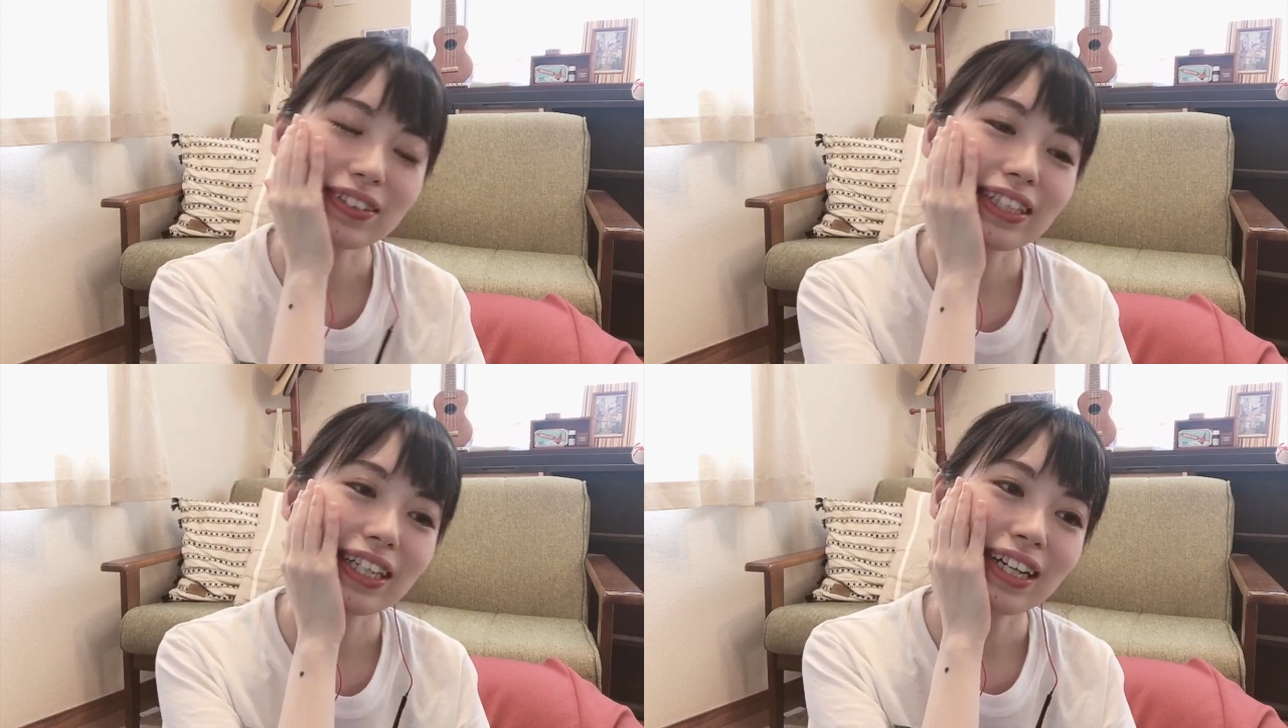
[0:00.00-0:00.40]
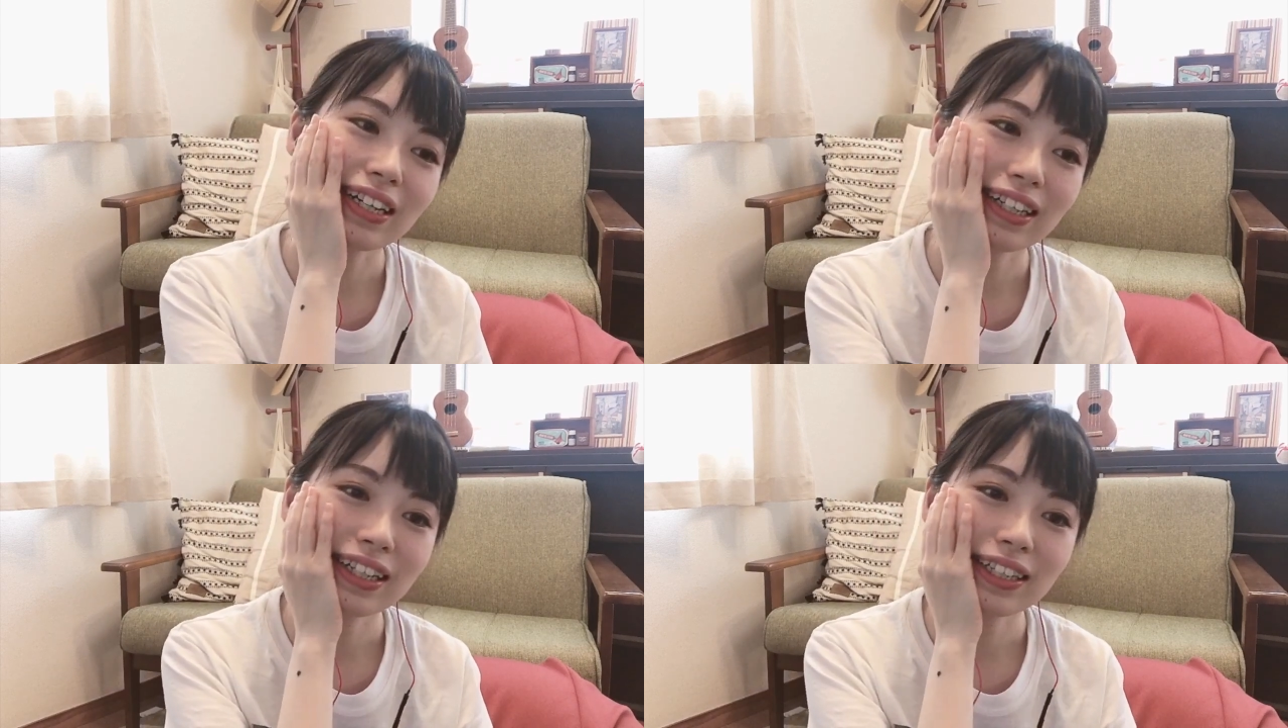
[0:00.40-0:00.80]
い
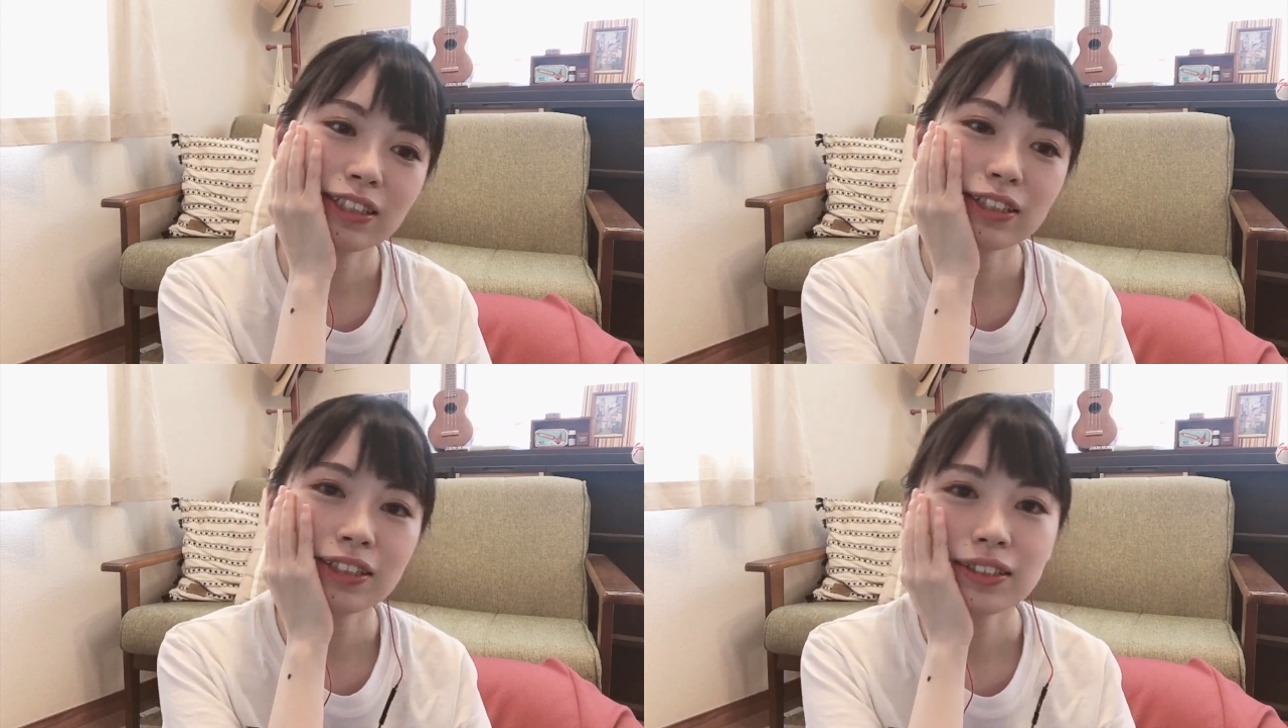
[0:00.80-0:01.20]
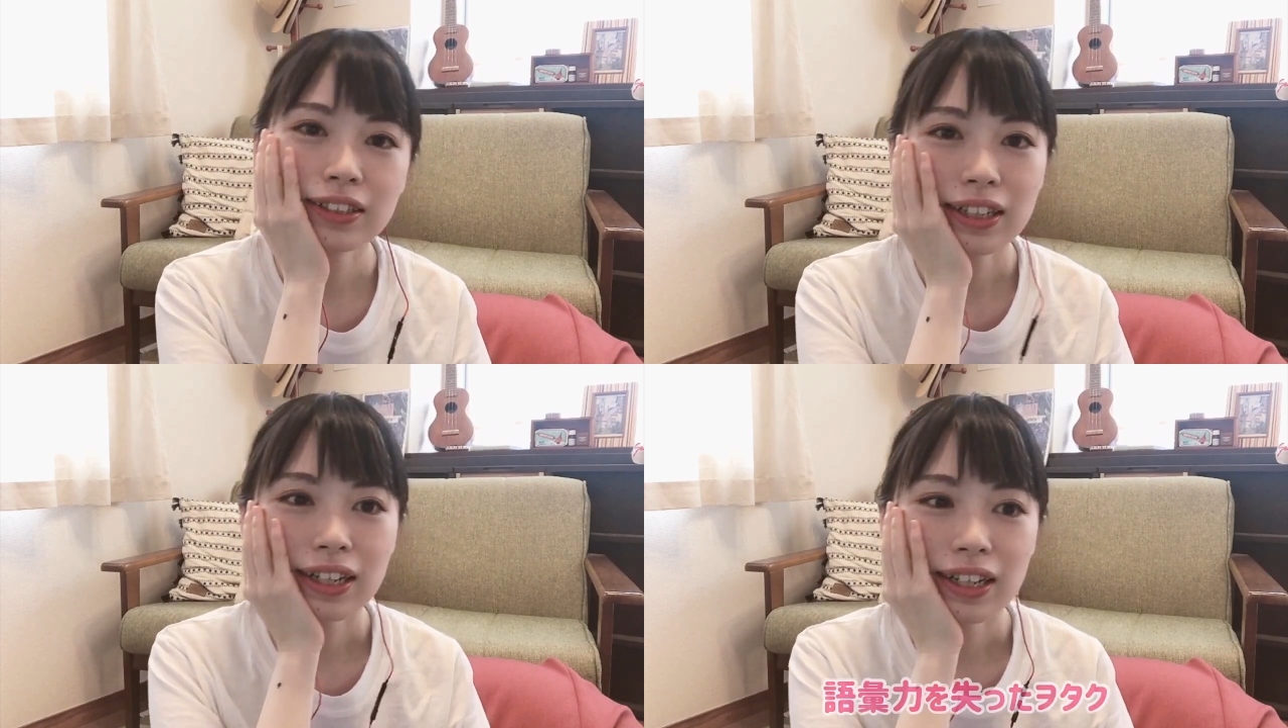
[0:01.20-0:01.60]

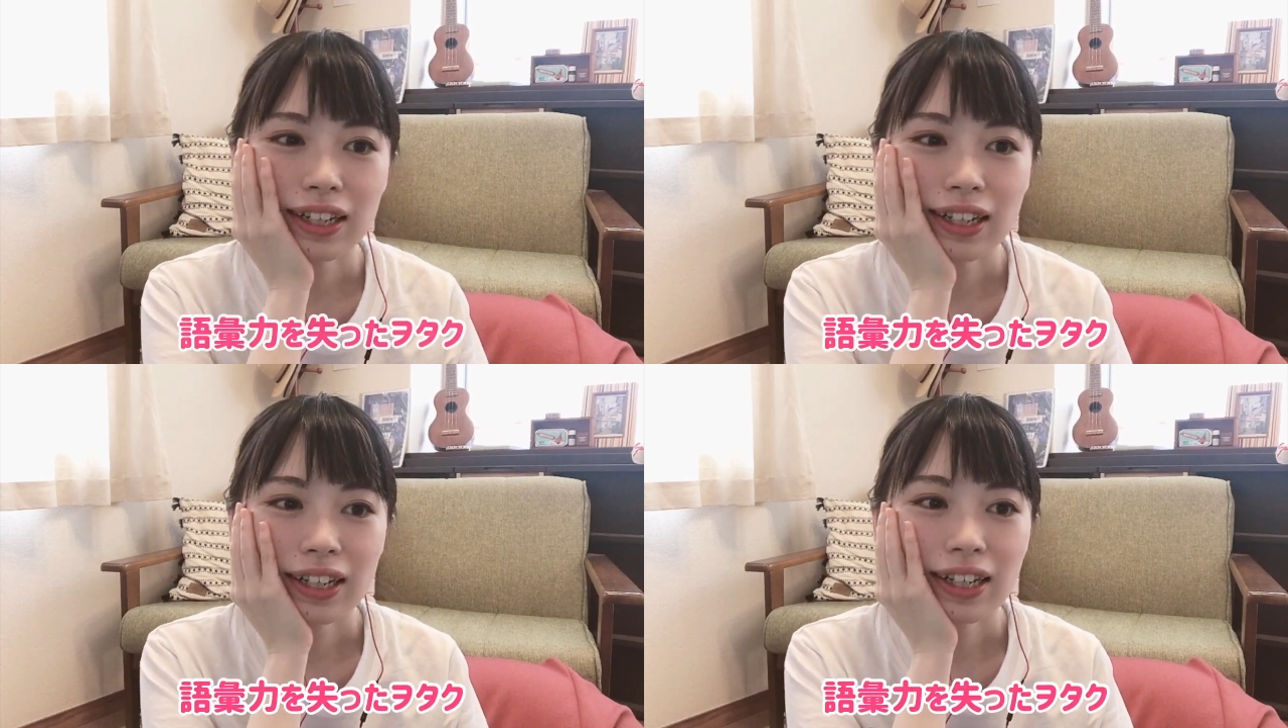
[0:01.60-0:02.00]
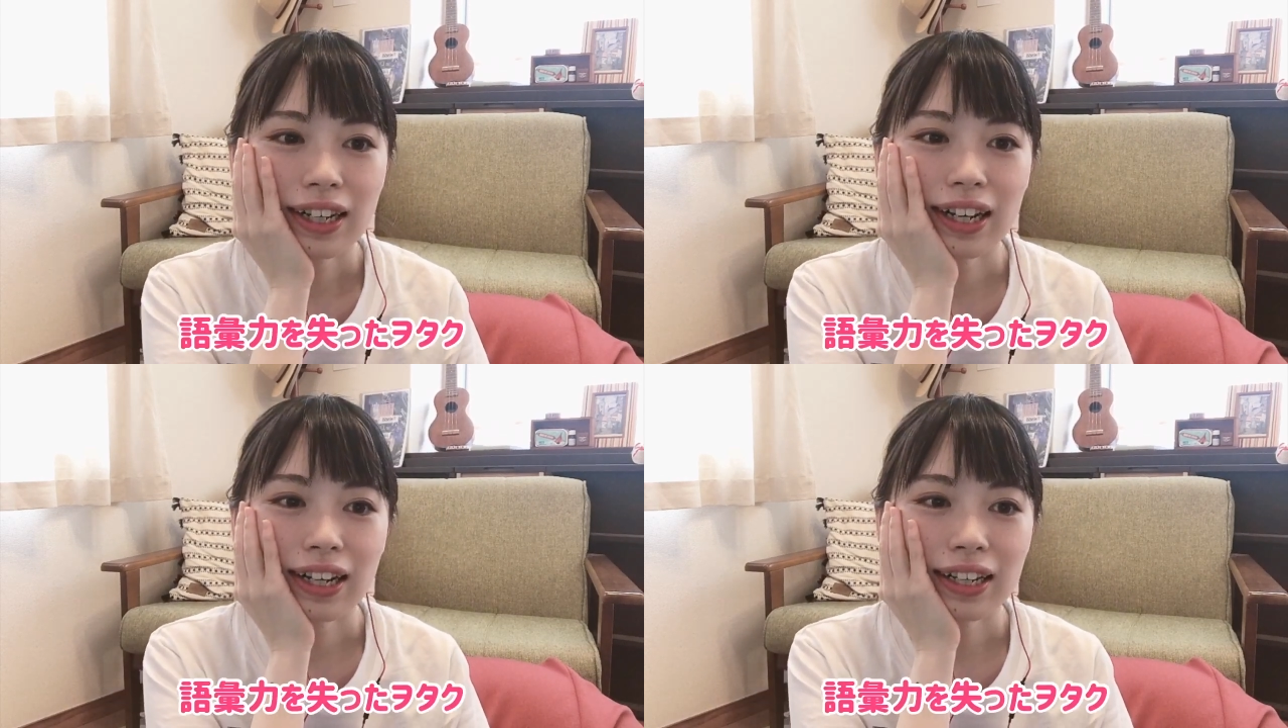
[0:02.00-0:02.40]
やー
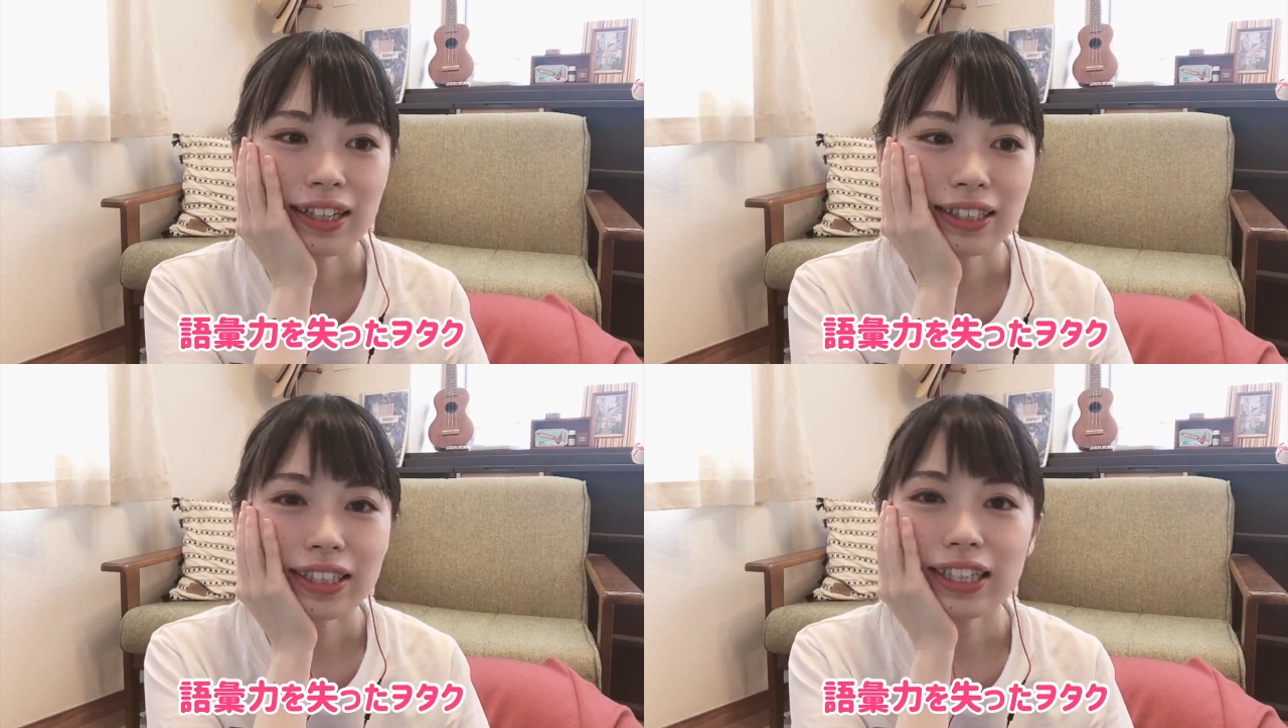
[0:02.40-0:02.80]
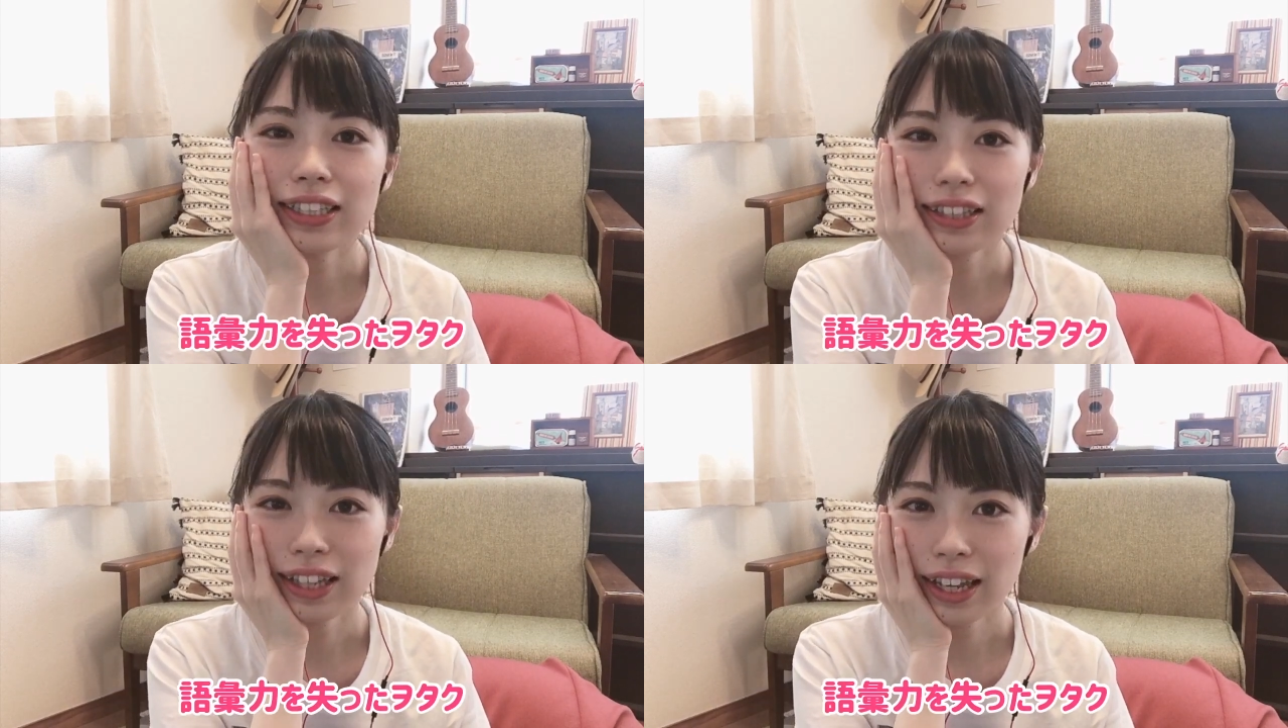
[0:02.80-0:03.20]
あーいいで
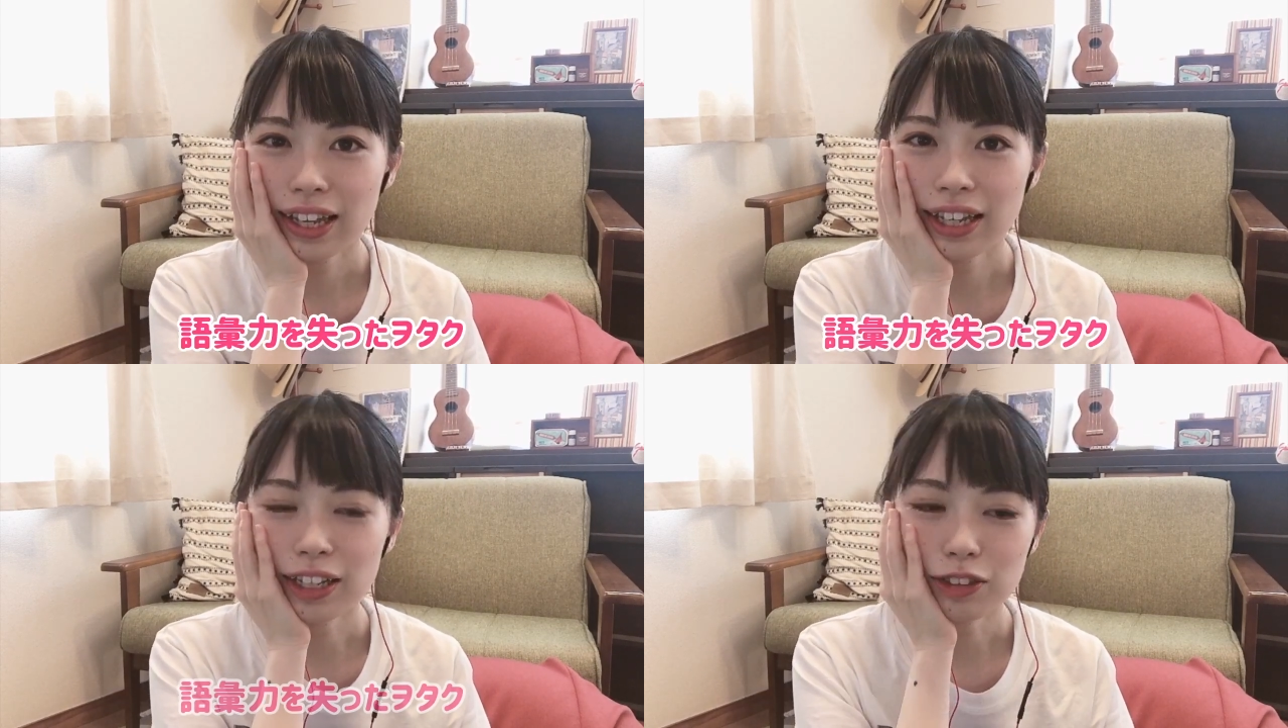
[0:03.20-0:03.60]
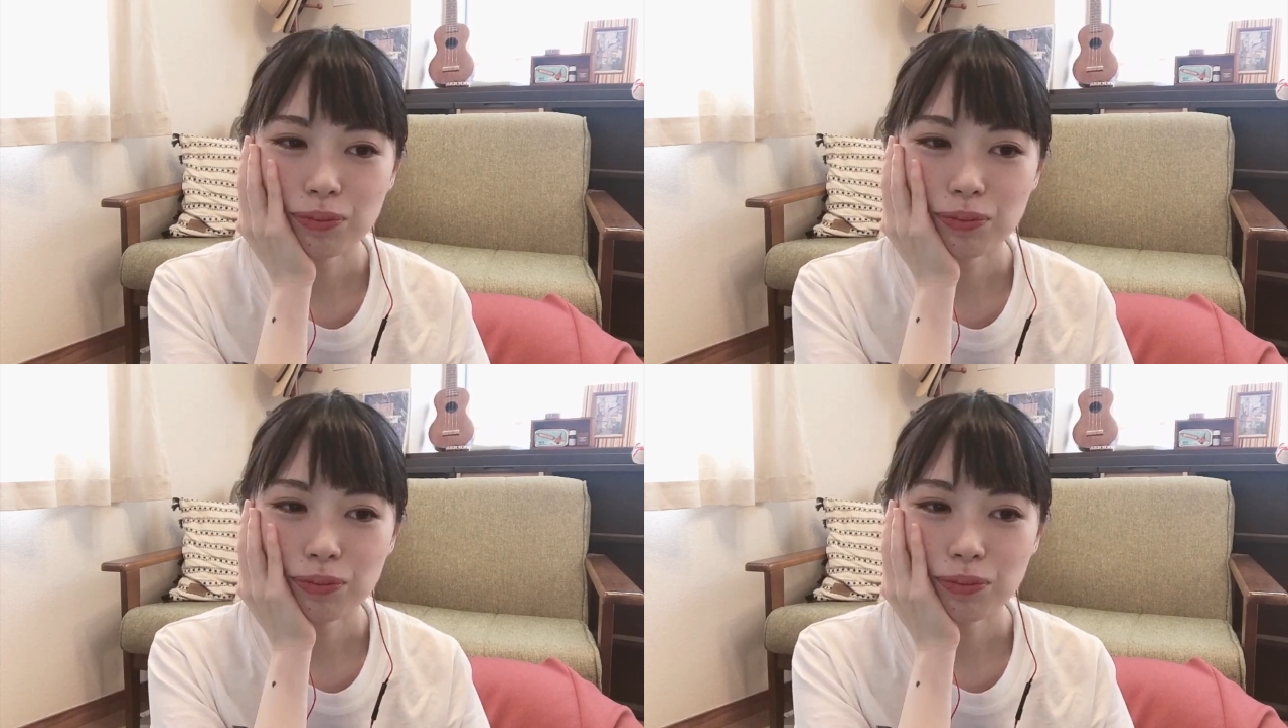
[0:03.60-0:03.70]
すね